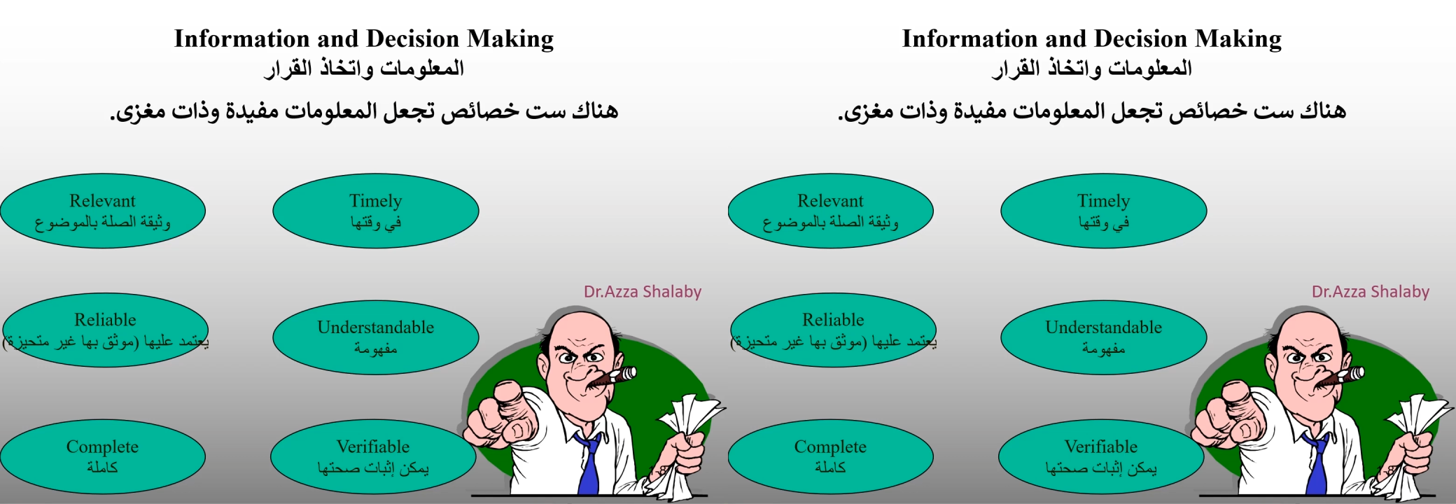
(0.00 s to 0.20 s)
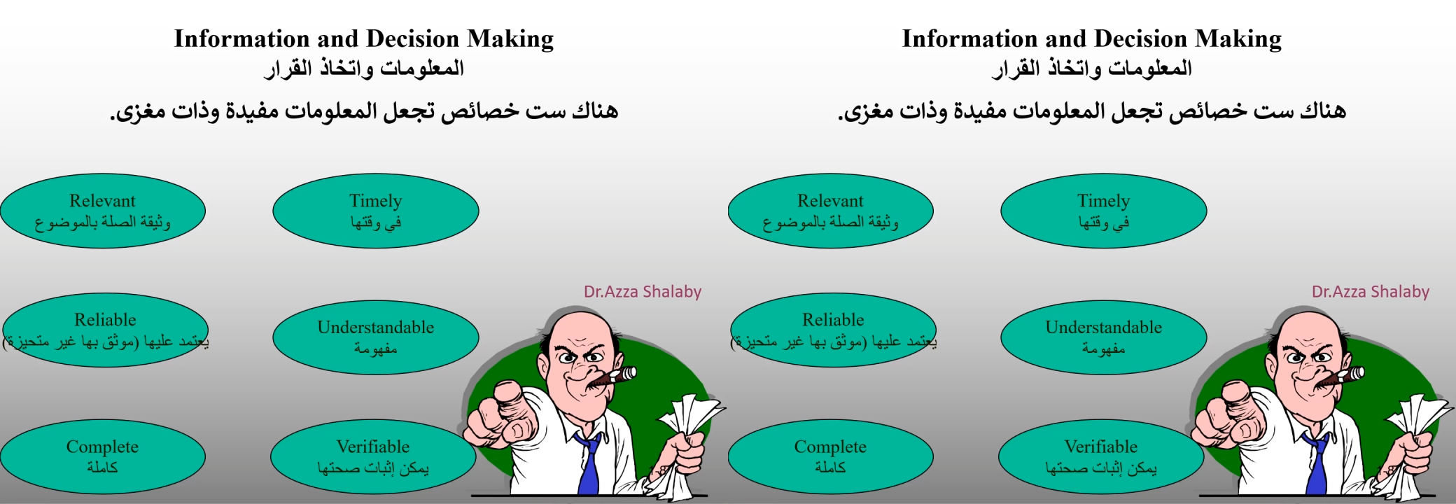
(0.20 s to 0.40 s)

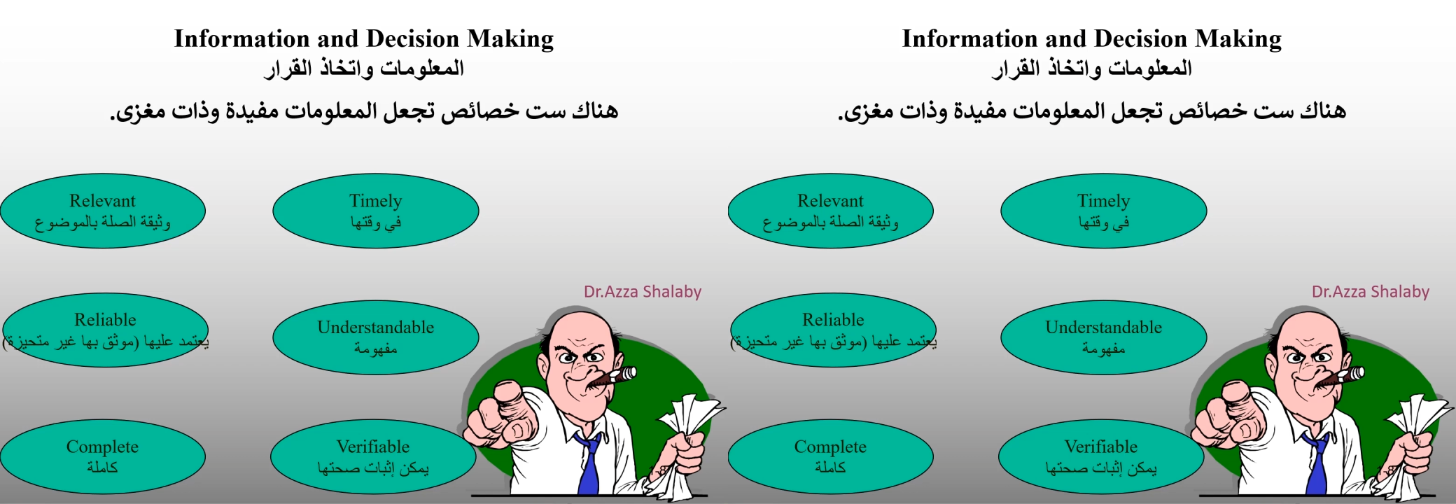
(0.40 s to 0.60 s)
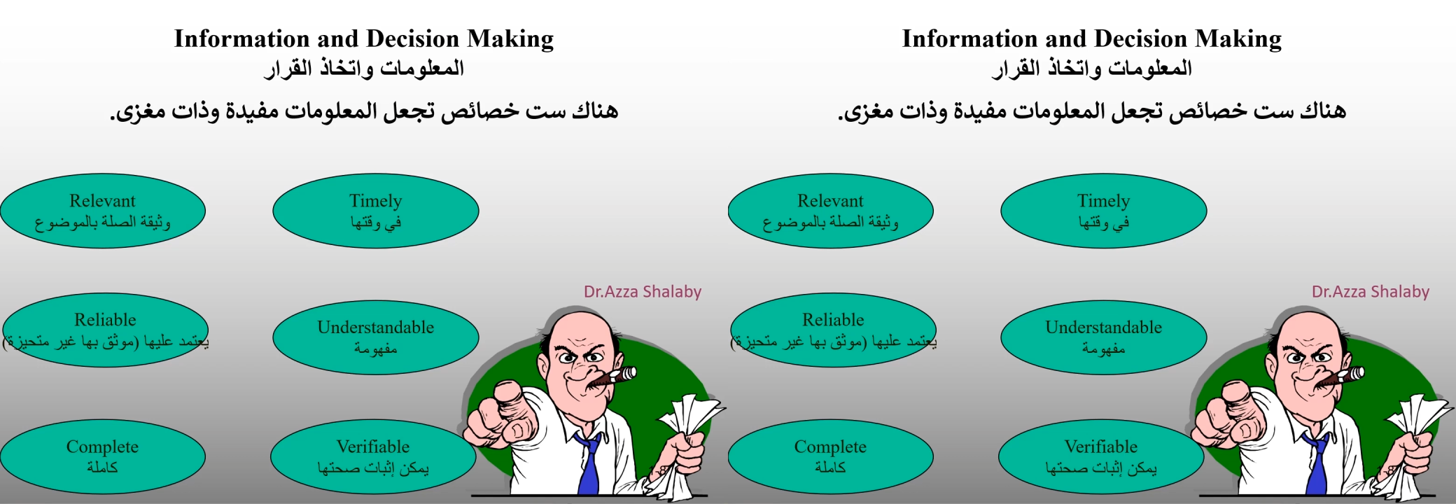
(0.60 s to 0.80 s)
يبقى دي
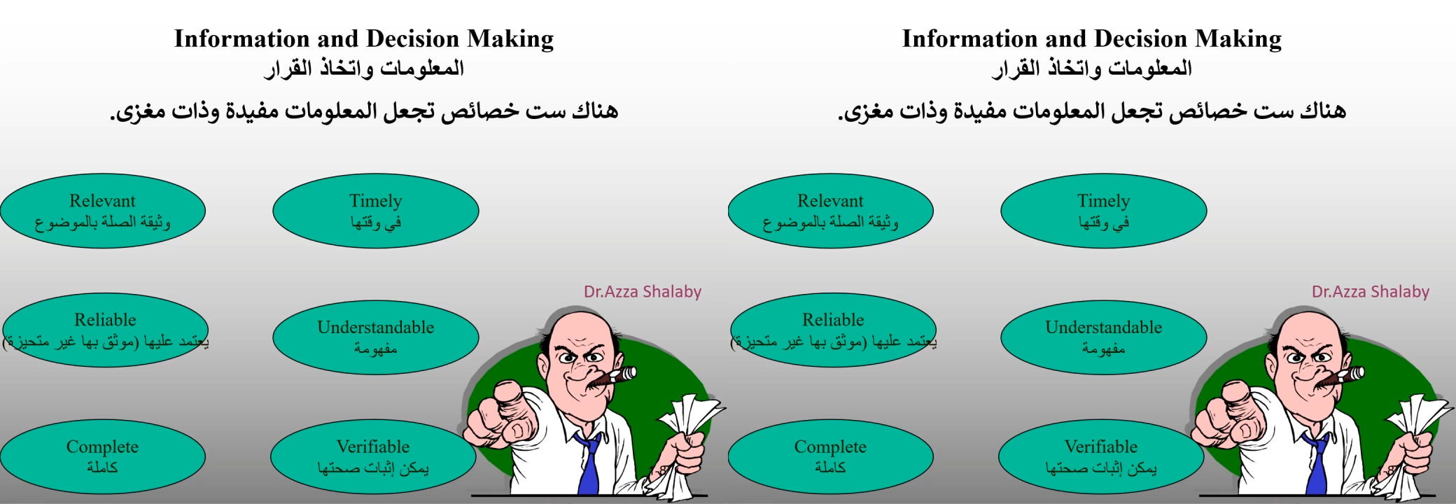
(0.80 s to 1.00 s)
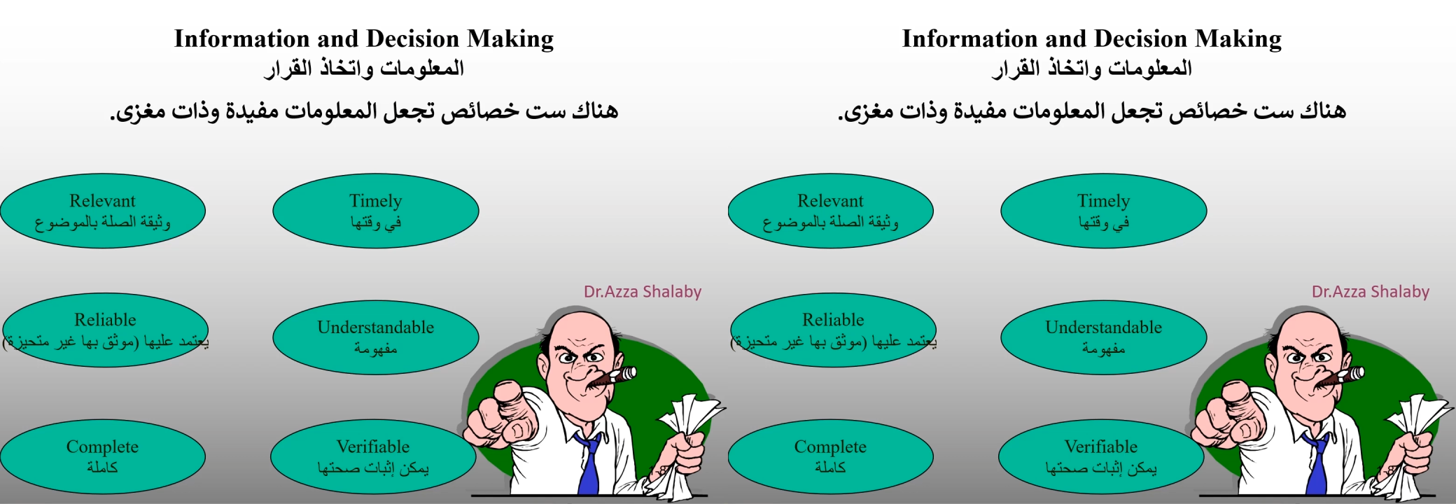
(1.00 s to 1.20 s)

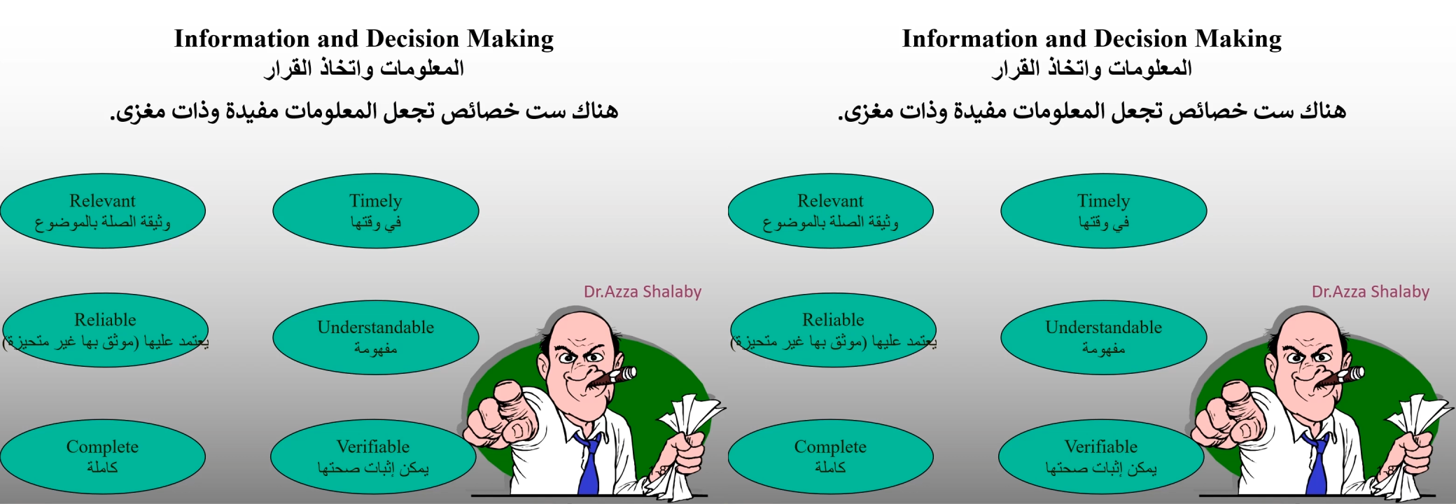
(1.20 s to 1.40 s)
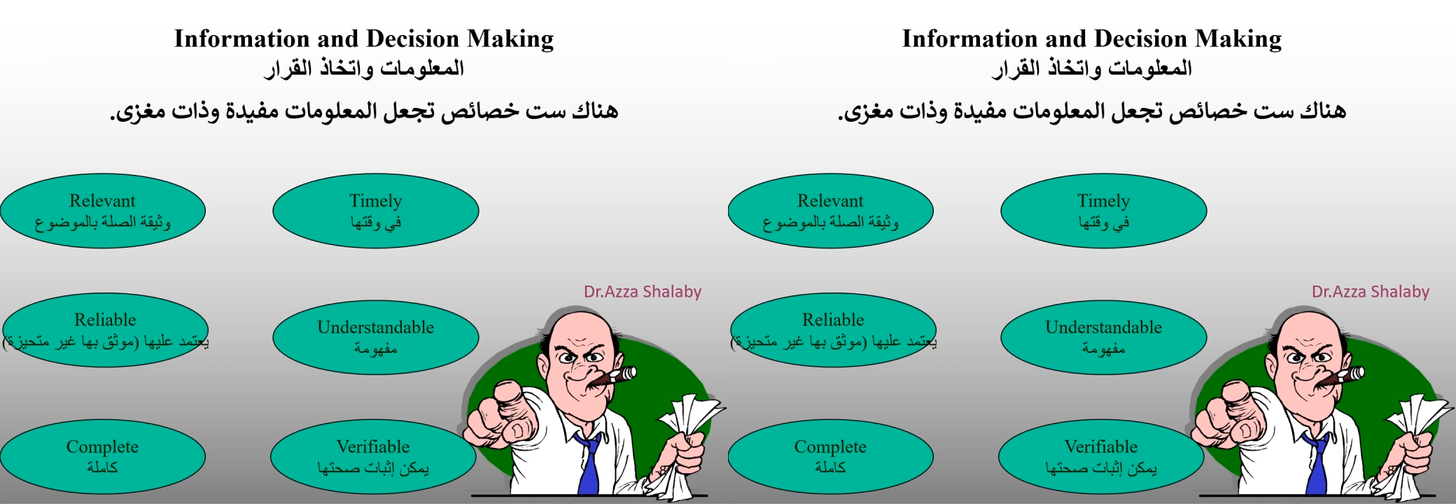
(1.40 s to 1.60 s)
التحقق من
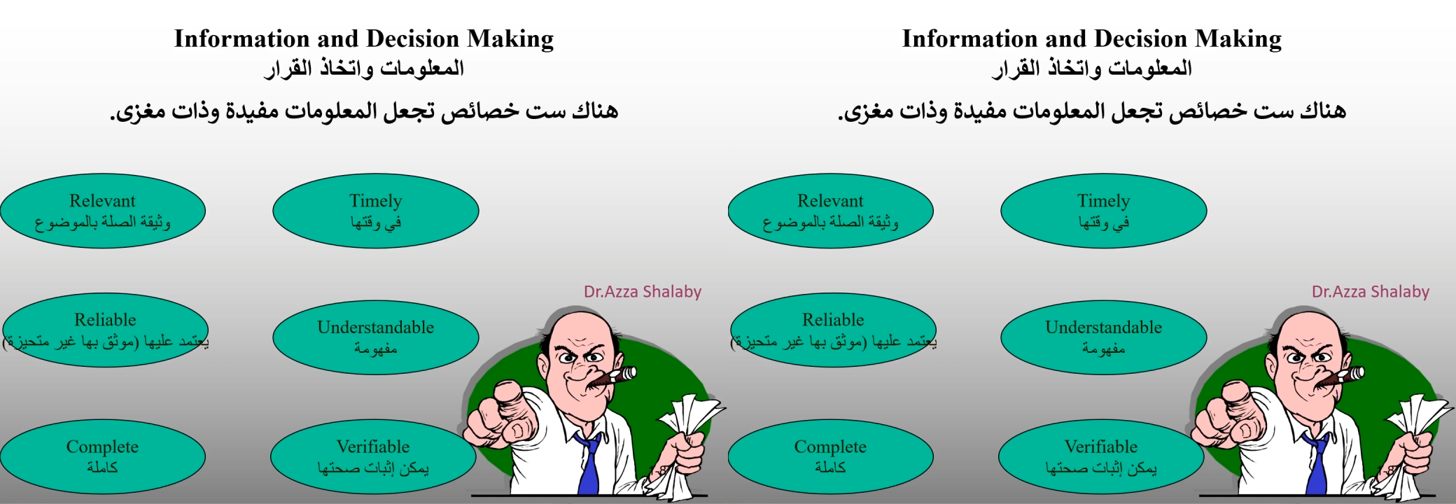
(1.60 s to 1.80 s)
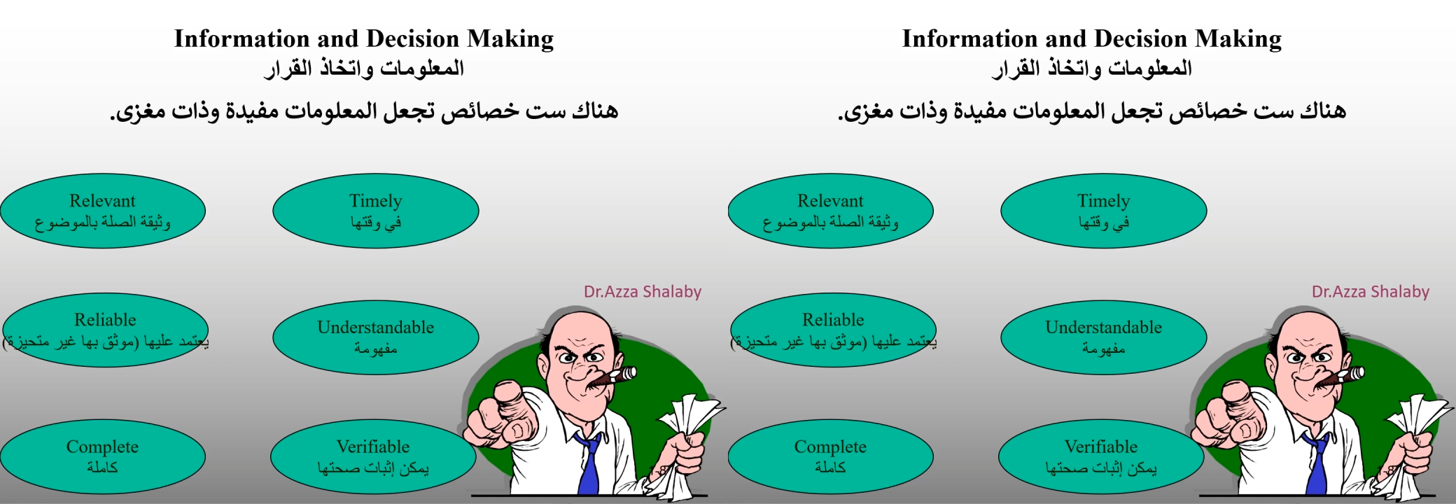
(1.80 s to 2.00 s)
صحتها